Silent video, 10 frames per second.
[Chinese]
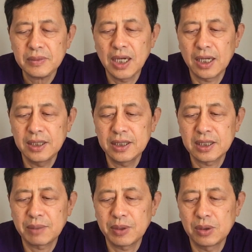啊？一
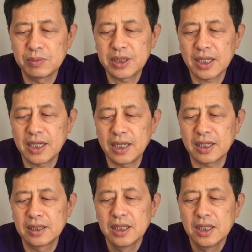级战备，我们先看
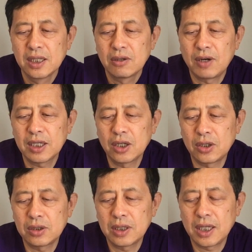啊，网
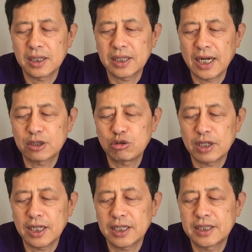友啊拿出
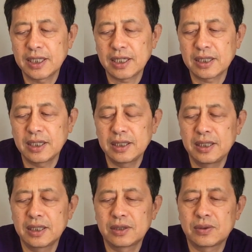来了这样的
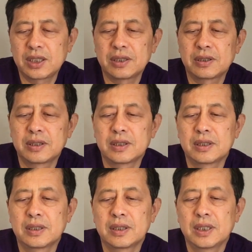一个东西，
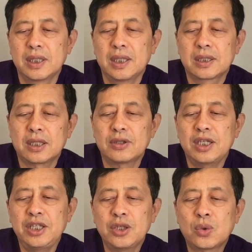他说
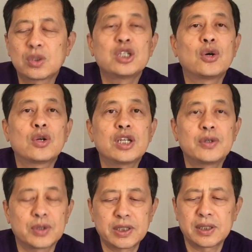一共有
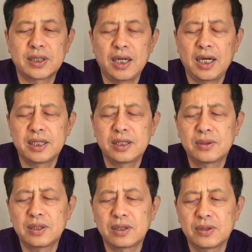六次啊，一
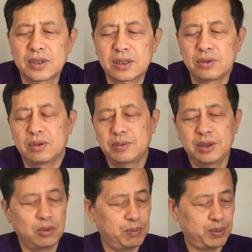共有六次。我
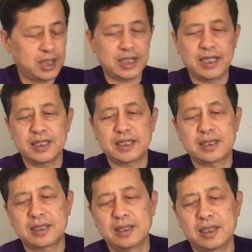们我们不给大家
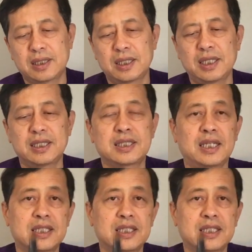给大家展